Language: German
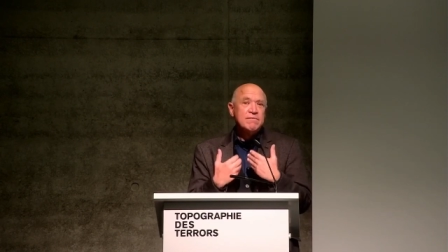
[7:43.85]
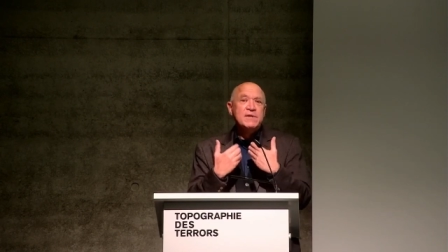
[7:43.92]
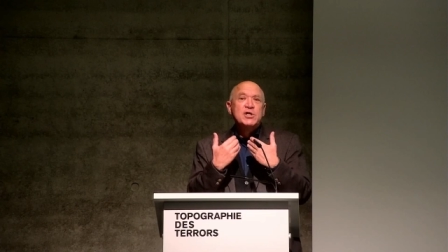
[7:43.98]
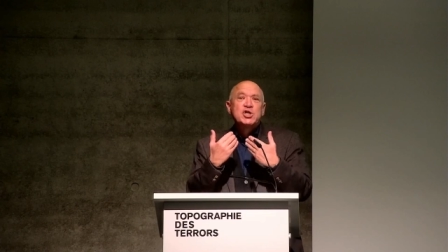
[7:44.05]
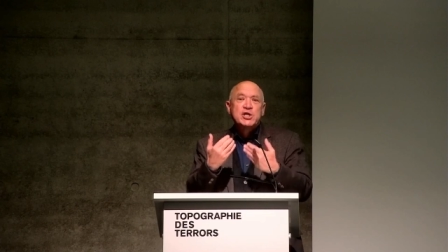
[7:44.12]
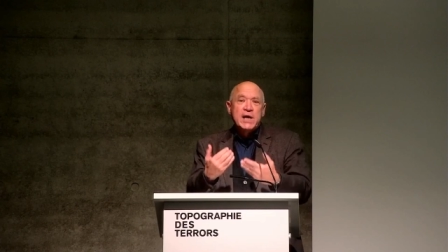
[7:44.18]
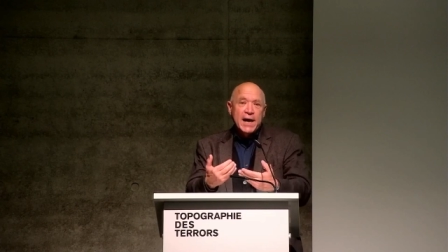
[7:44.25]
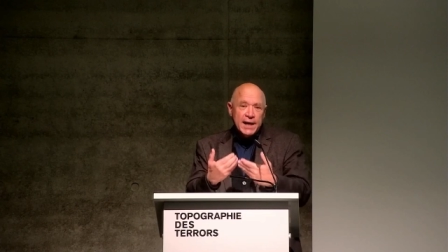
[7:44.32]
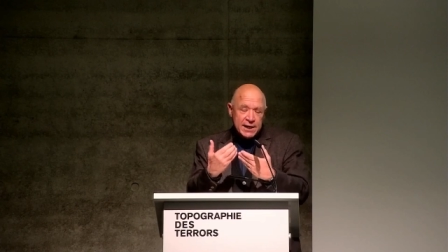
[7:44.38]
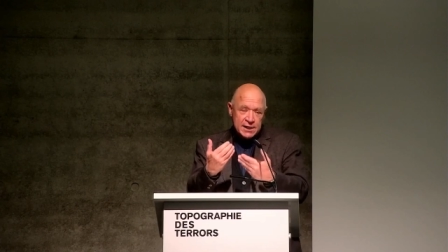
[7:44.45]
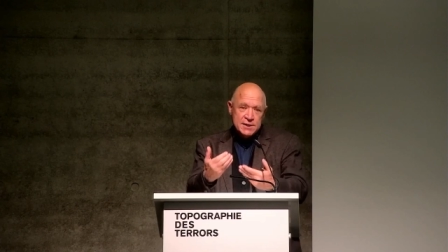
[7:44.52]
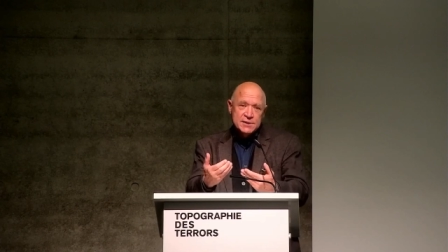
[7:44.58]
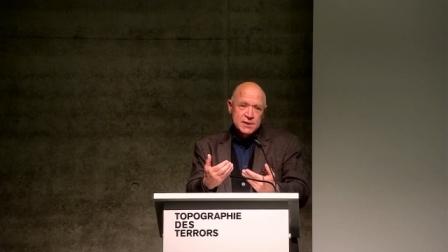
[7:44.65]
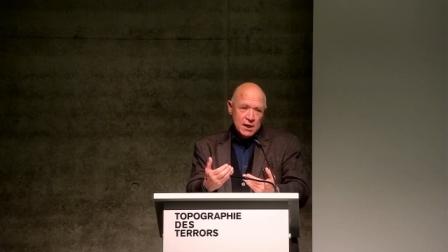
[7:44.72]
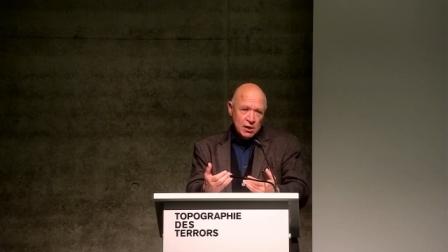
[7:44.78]
wie
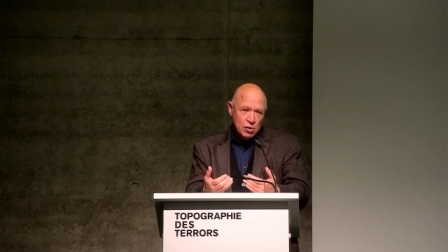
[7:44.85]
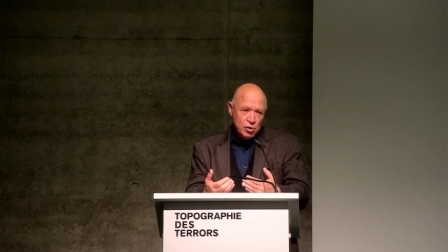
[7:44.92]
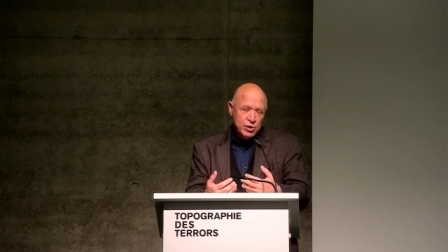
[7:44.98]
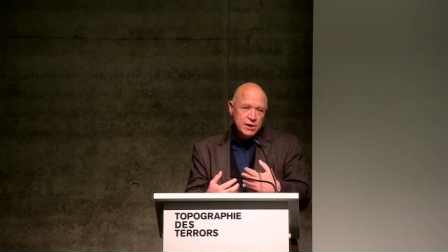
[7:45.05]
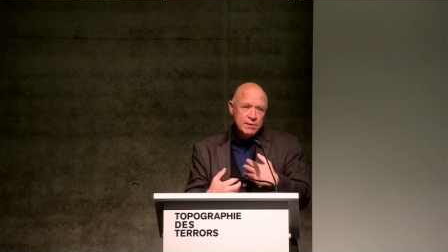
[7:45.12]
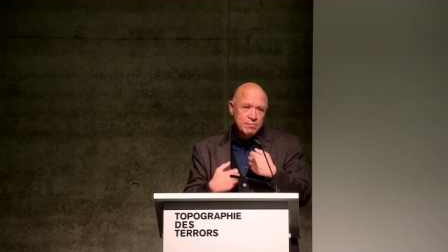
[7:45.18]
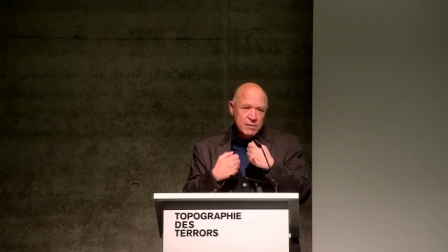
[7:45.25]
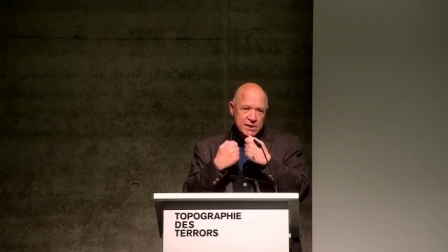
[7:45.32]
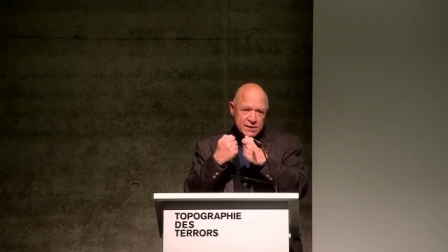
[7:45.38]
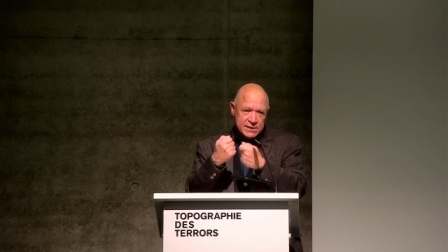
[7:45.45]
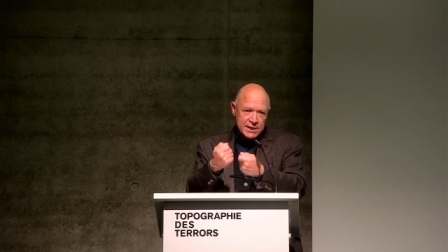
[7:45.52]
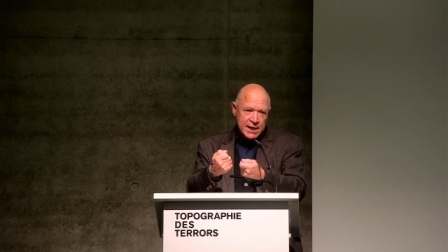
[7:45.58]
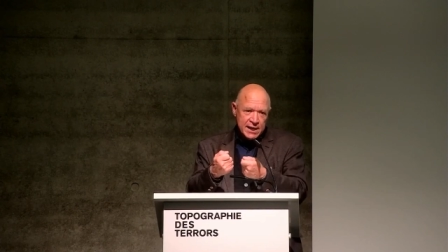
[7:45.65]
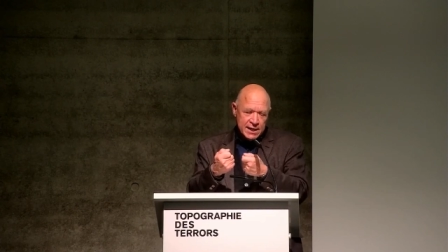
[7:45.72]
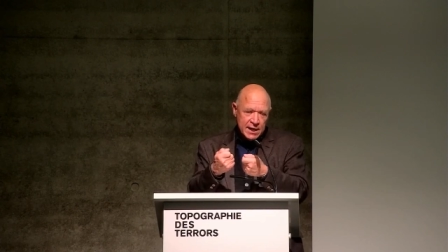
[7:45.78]
stark es auch
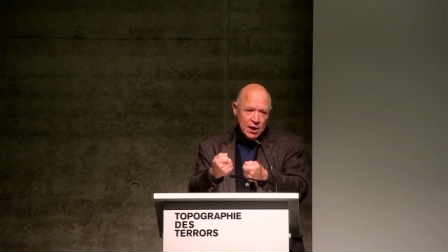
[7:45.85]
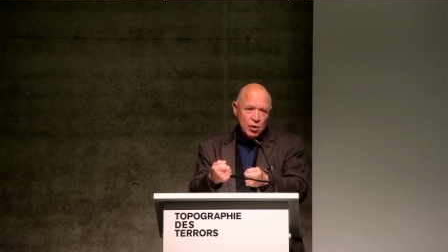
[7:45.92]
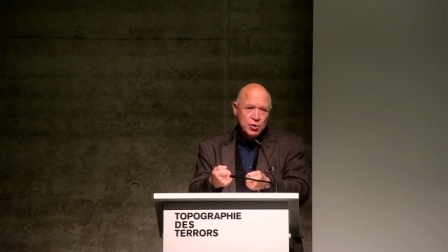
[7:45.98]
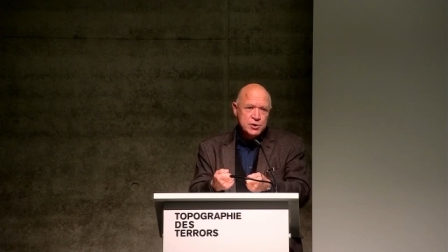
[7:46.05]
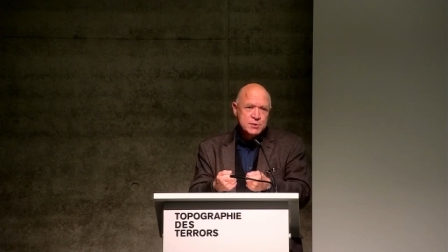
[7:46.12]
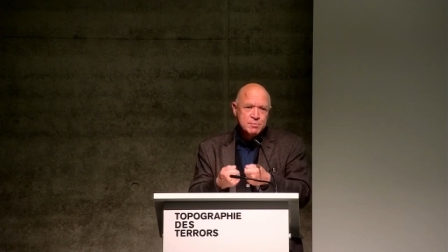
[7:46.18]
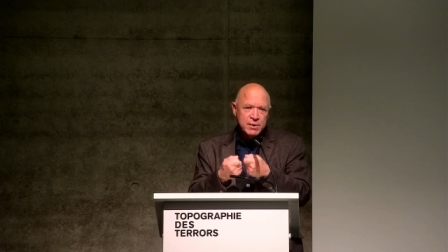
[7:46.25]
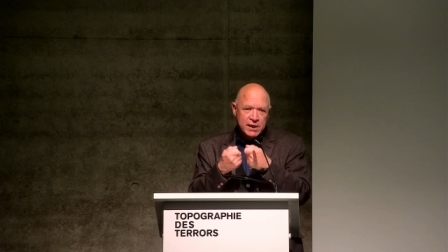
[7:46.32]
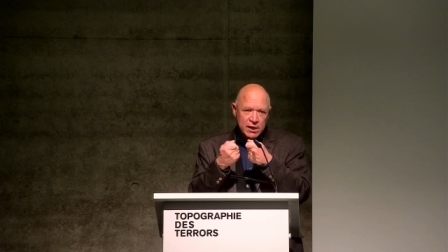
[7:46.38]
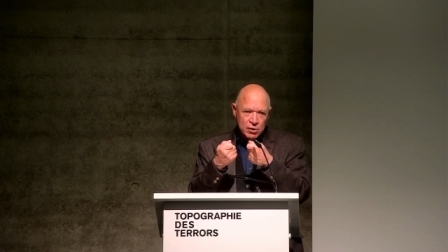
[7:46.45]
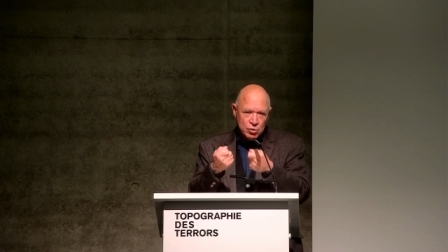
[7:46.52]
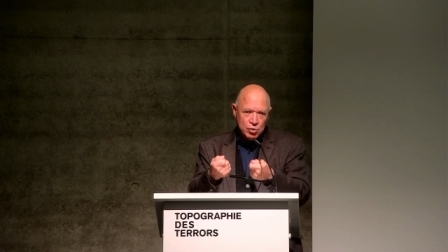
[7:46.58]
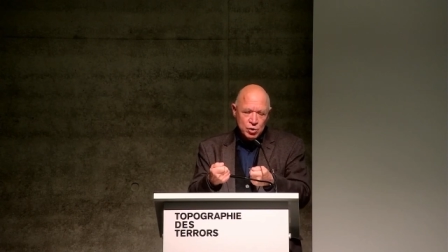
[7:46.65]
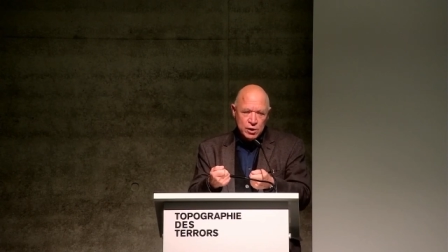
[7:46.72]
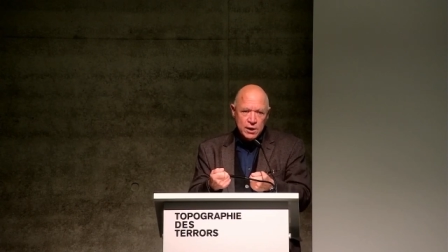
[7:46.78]
mit seinen
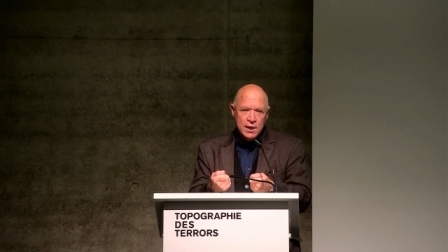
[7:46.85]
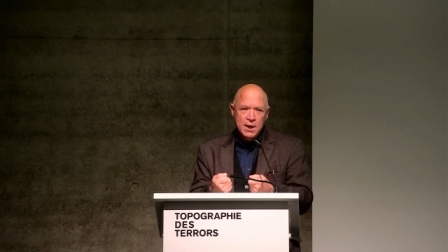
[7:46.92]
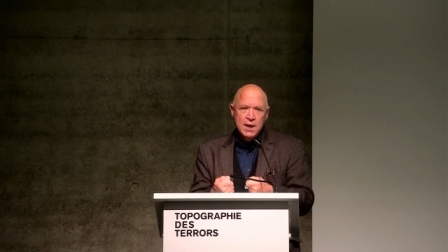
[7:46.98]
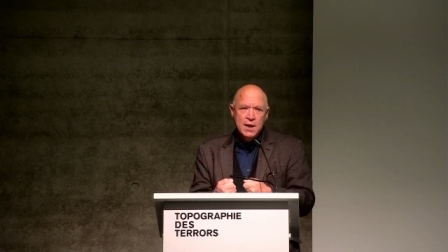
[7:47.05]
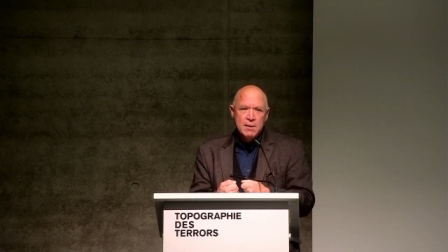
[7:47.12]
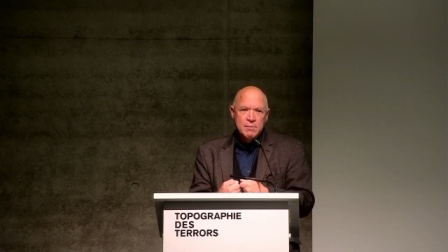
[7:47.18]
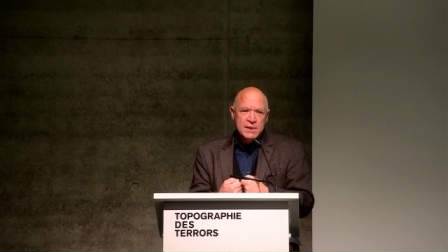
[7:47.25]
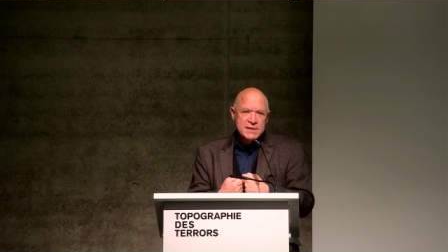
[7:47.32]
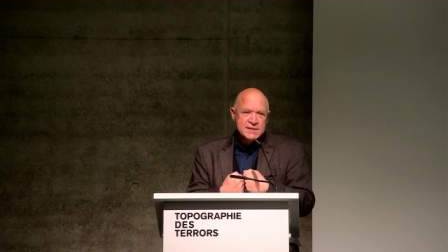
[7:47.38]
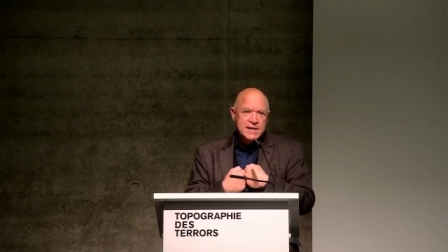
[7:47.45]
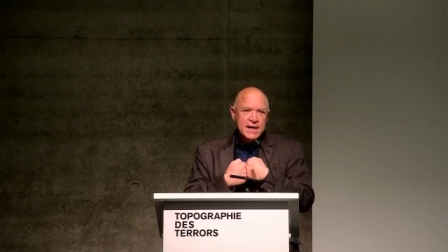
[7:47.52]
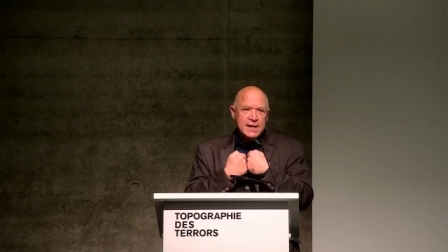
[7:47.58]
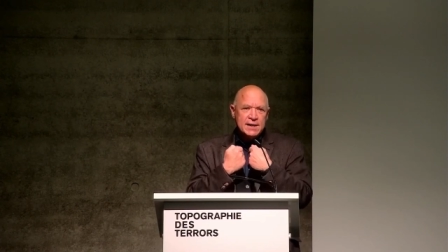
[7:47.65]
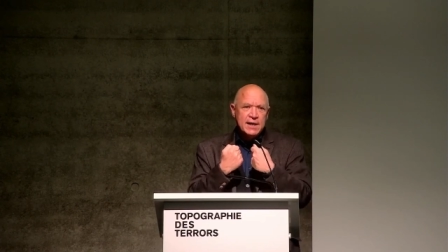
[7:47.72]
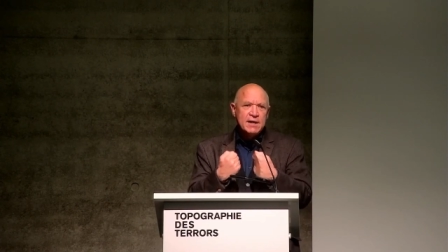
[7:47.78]
Ausprägungen, mit
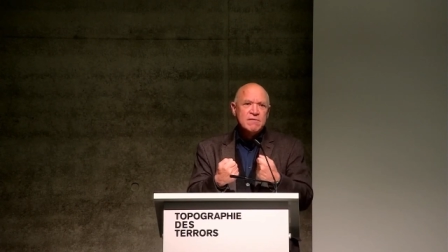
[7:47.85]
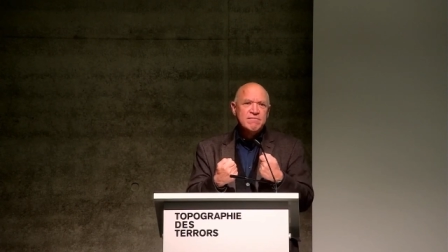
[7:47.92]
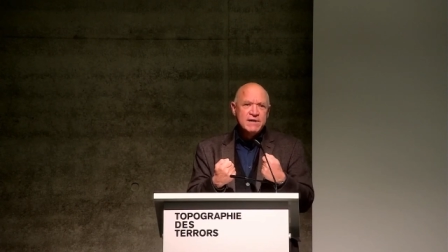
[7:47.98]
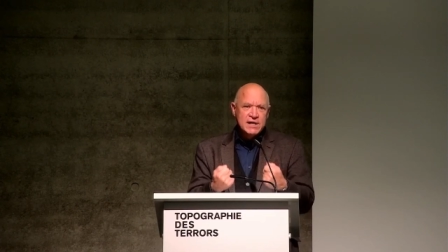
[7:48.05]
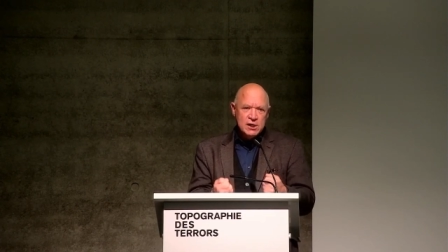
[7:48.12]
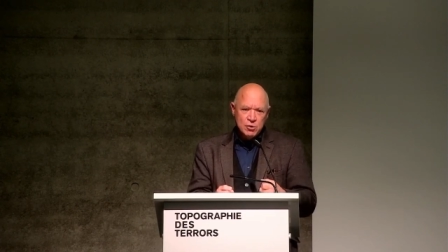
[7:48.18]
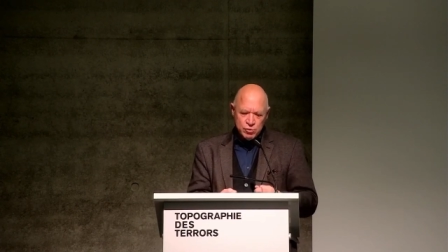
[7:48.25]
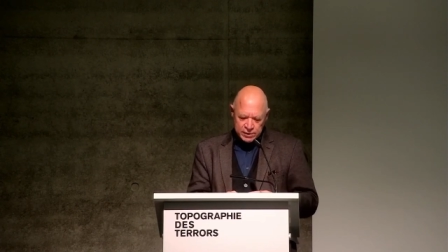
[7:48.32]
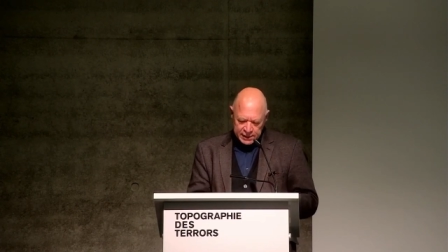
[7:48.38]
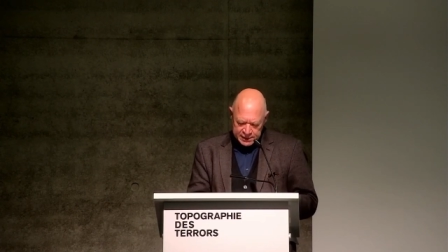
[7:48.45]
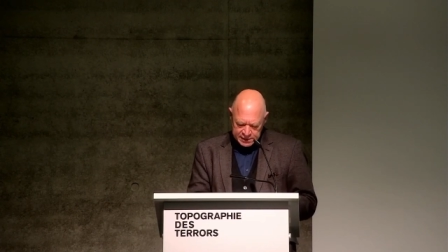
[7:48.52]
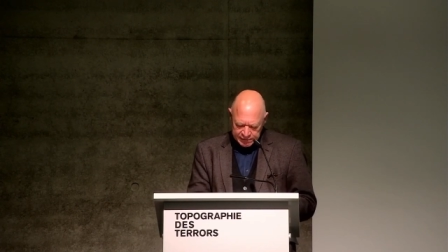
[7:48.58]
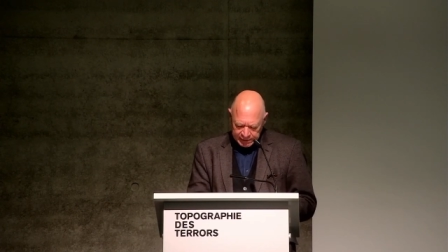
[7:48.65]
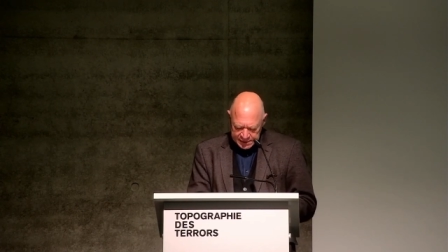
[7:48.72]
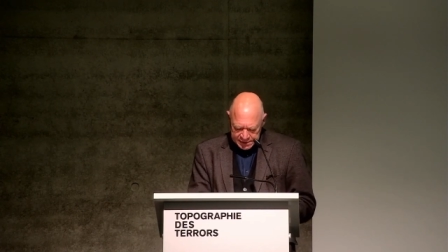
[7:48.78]
seinen Entwicklungen
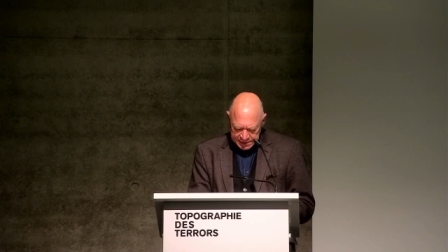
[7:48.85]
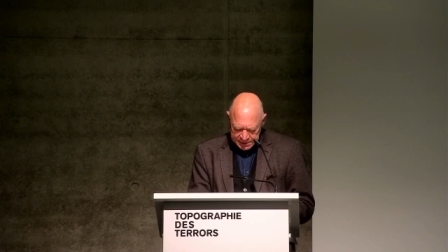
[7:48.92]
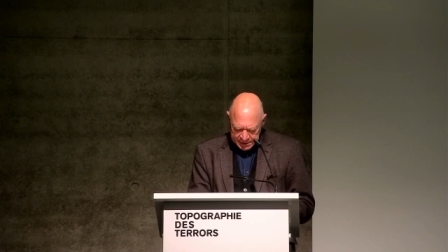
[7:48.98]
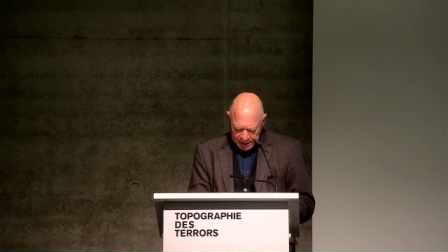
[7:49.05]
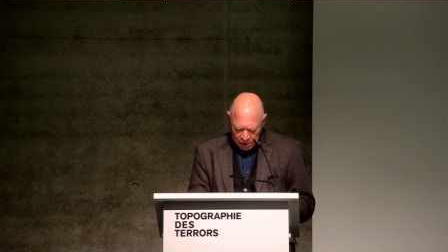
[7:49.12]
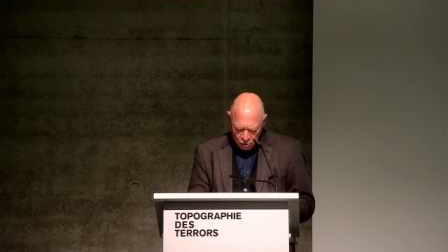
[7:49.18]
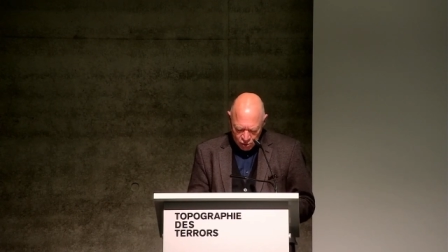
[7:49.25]
das 20.